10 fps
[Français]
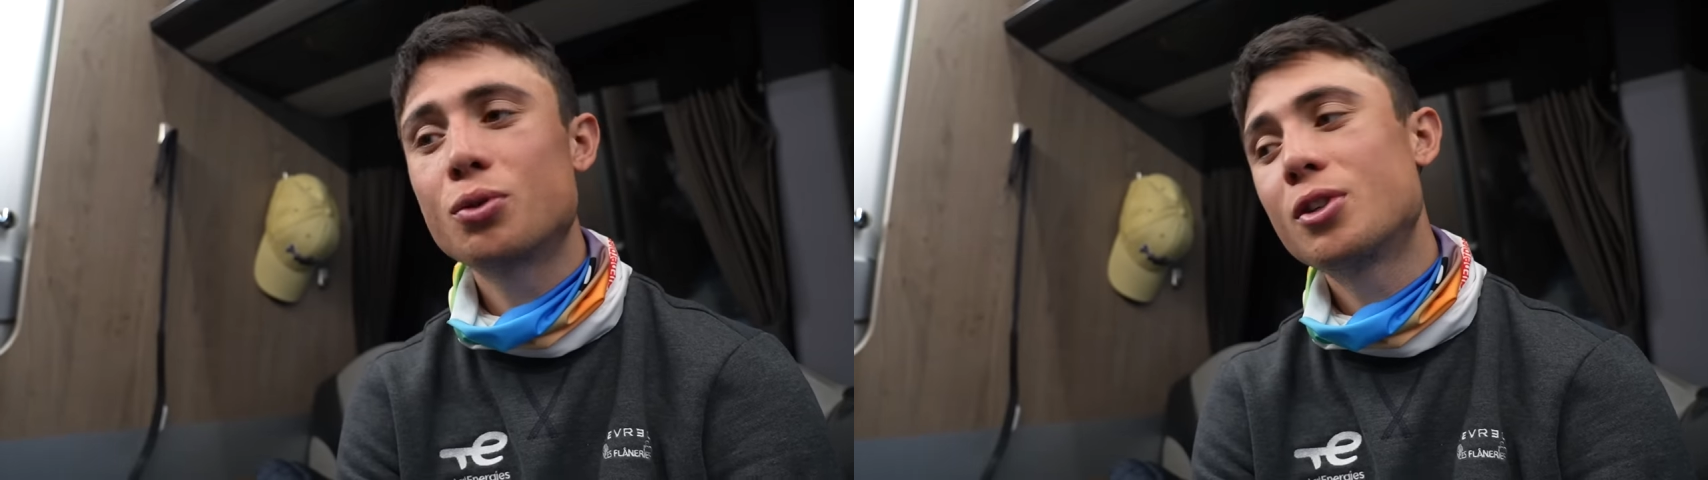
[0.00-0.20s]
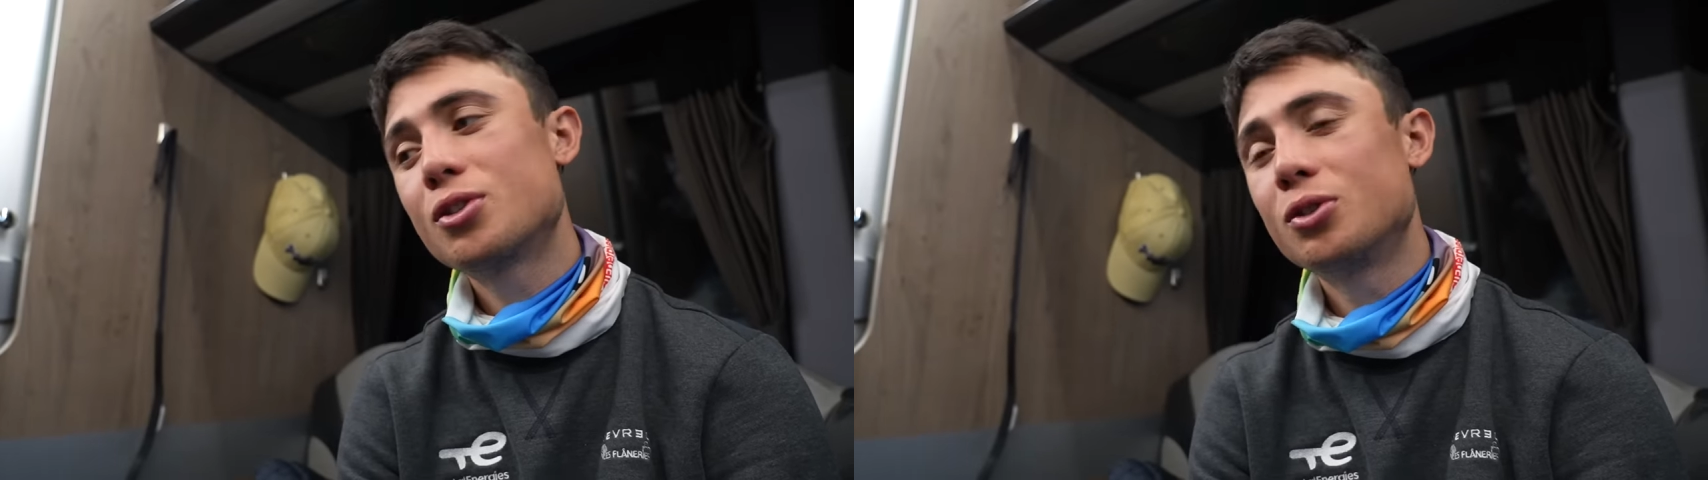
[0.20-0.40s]

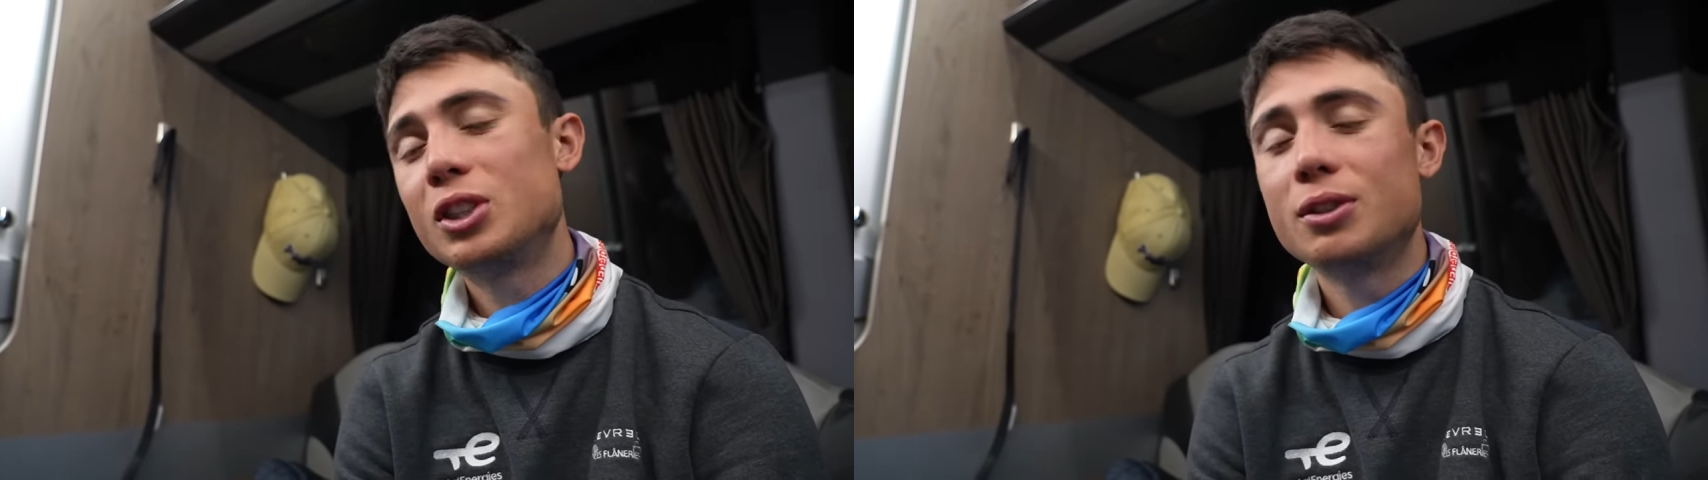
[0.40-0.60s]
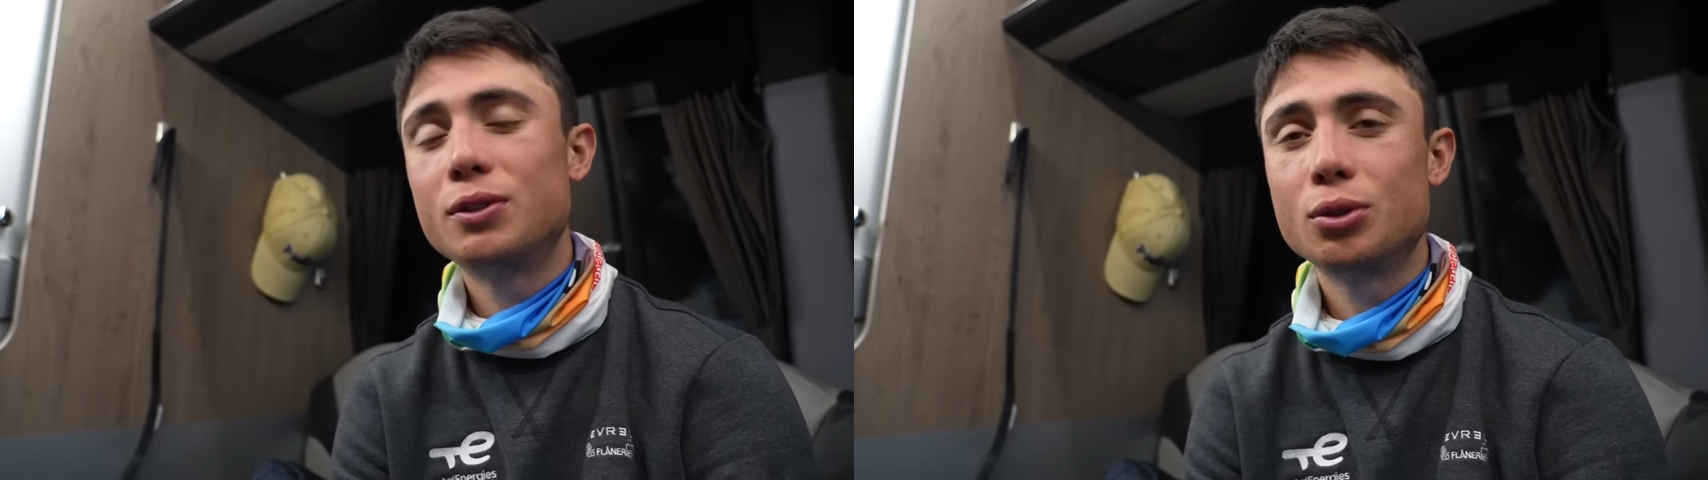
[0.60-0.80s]
On a Sandy
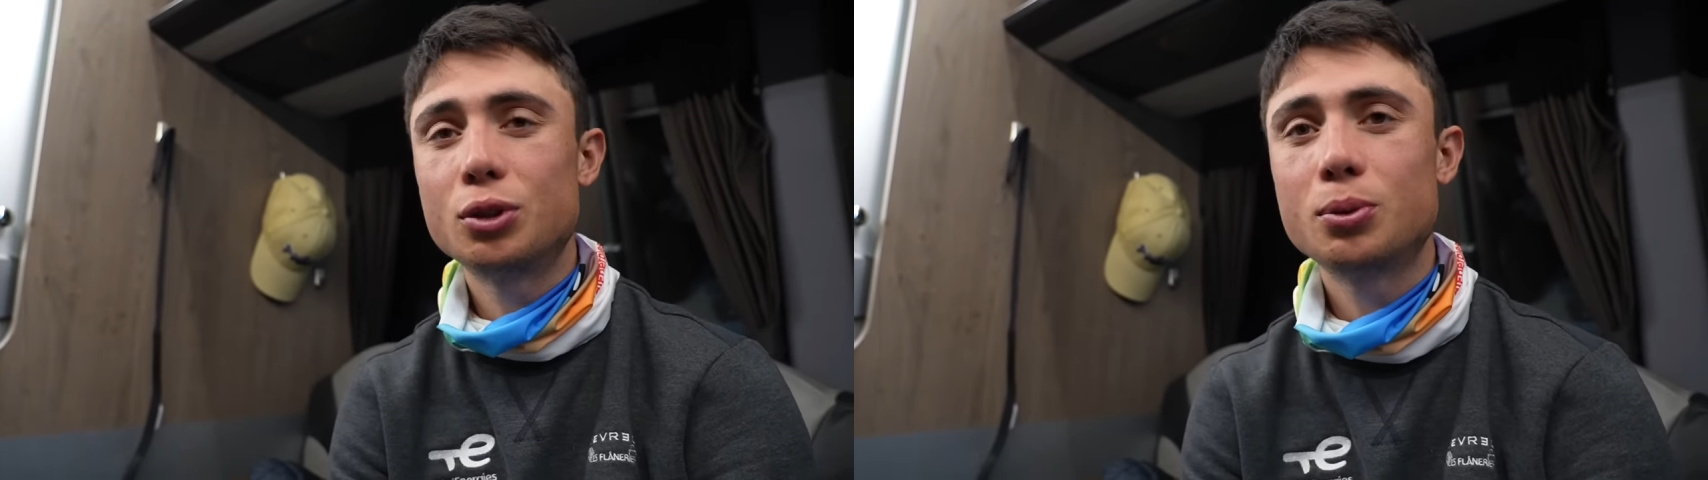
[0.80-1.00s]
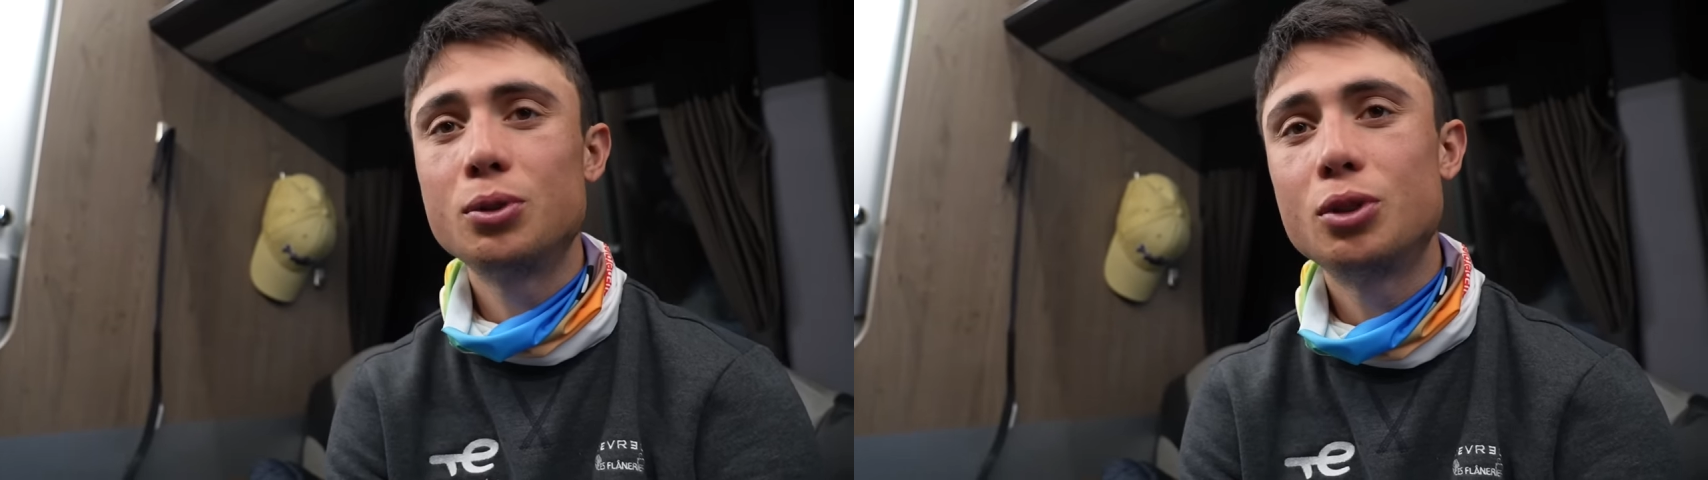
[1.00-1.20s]
qui a
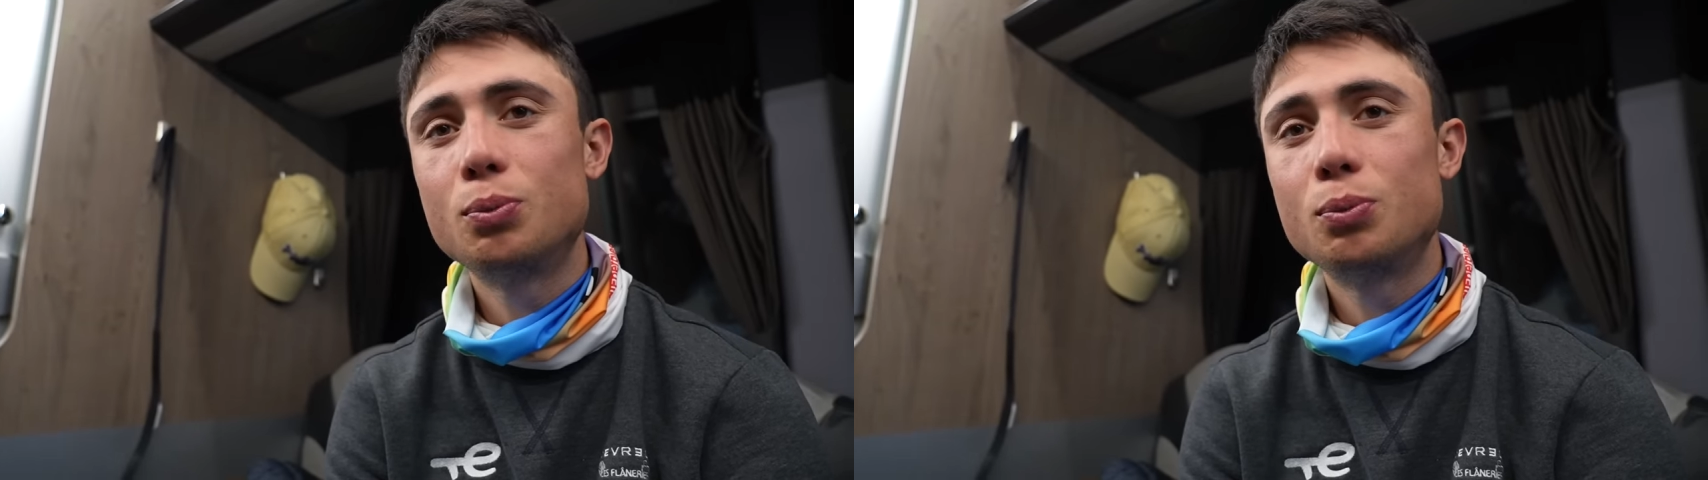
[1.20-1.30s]
sprint,